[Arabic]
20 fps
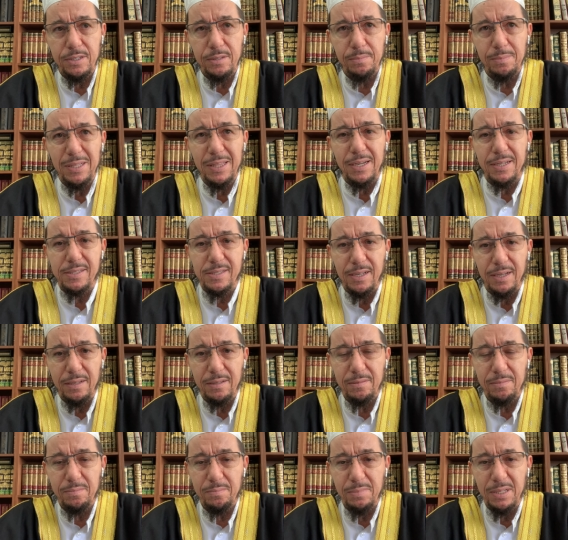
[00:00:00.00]
مدرسة
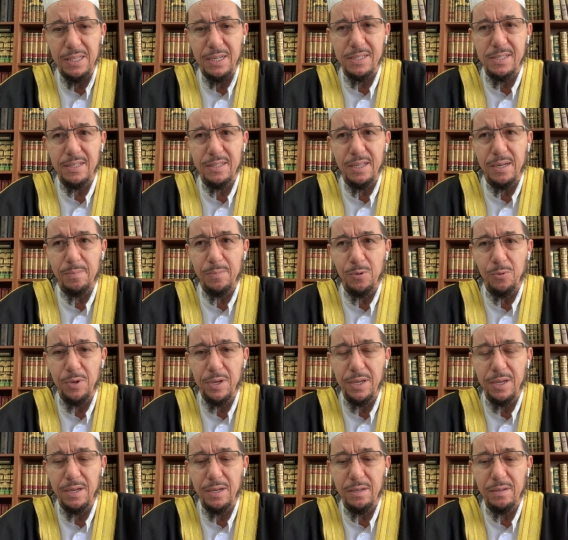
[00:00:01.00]
مدرسة
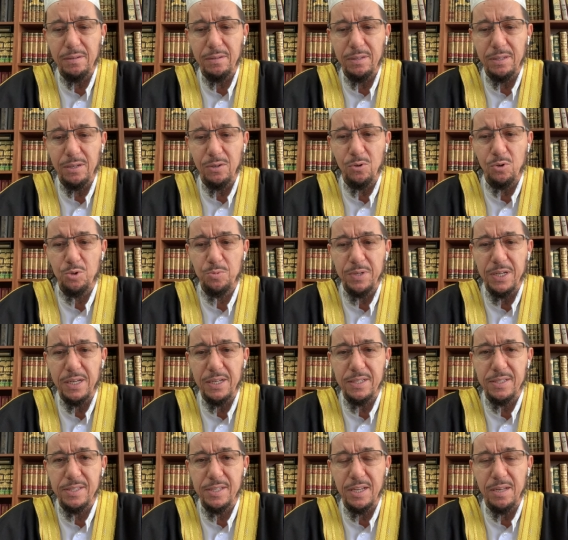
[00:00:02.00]
تربوية يخرج منها
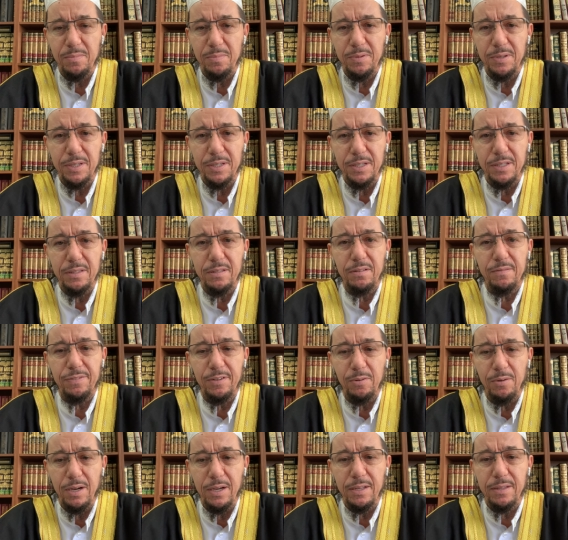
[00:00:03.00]
الإنسان بعدة
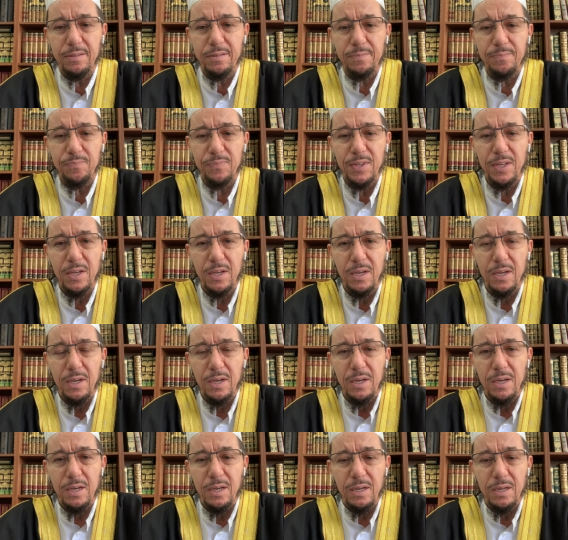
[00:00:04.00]
فوائد
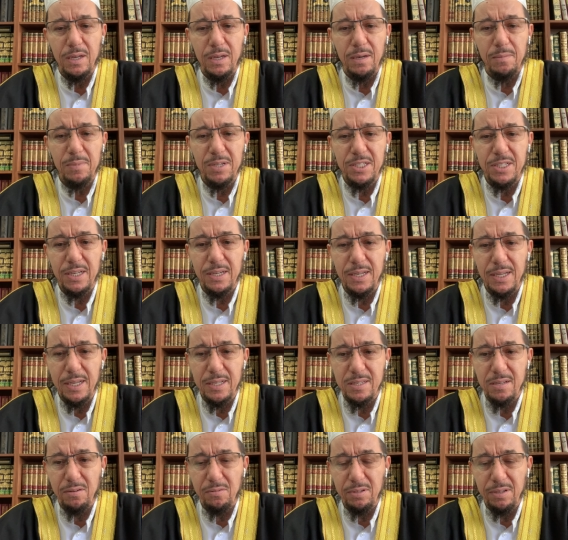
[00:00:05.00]
المجال لا
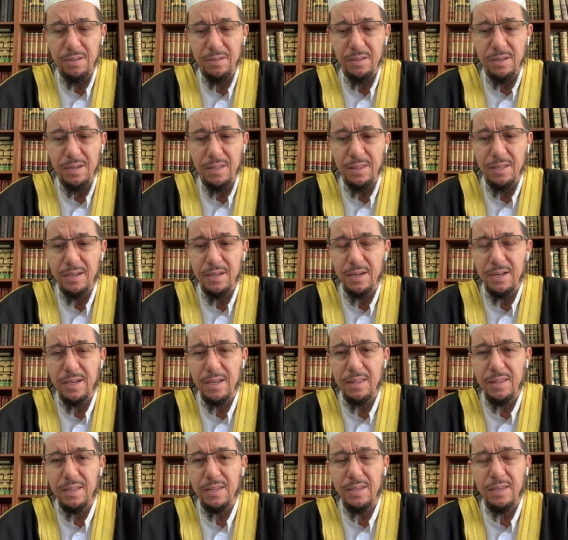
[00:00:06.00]
يسعني لذكر
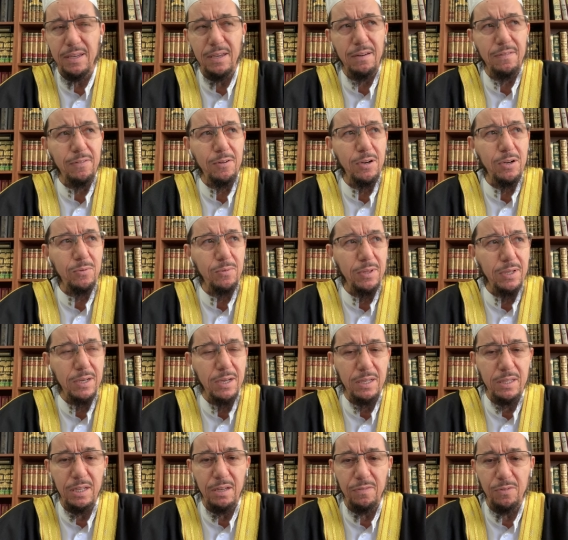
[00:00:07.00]
هذه الفوائد
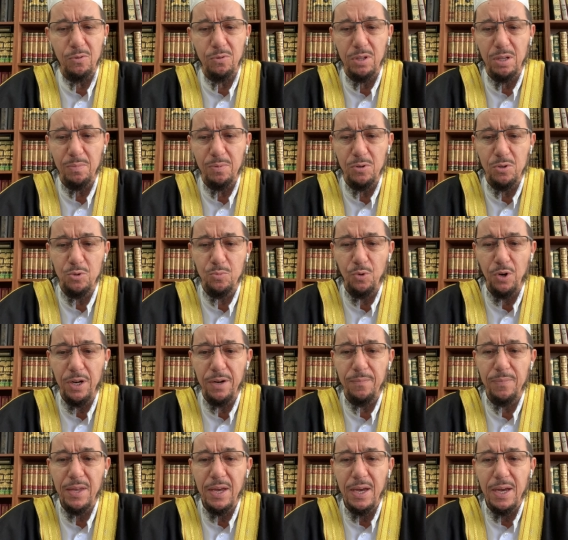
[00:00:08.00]
وذكرتها في خطب
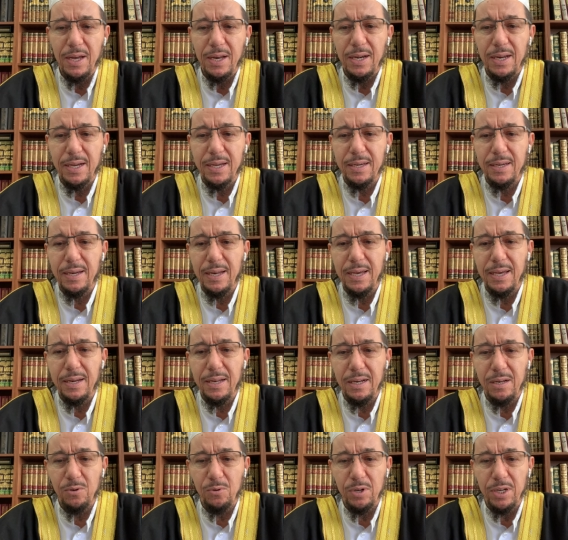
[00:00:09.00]
الجمعة لكن الآن
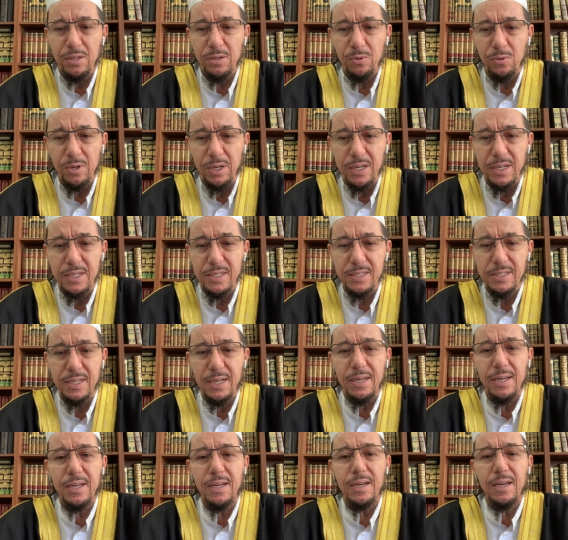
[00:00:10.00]
أنا أريد أركز
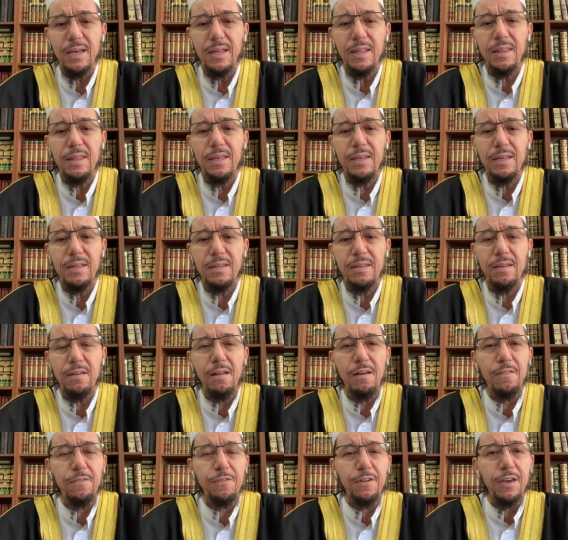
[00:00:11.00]
على قضية
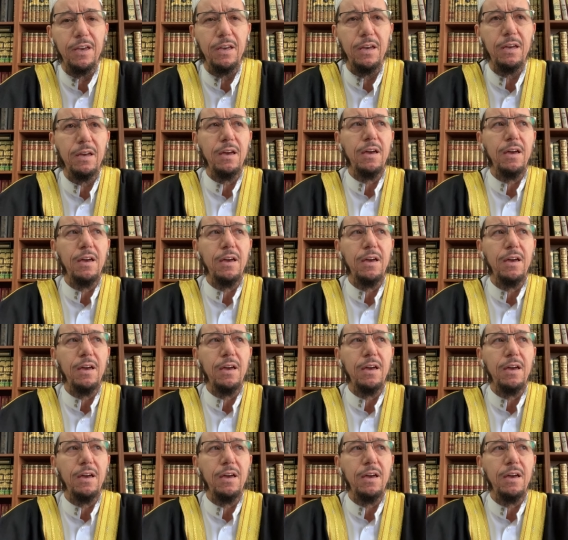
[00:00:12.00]
الفقه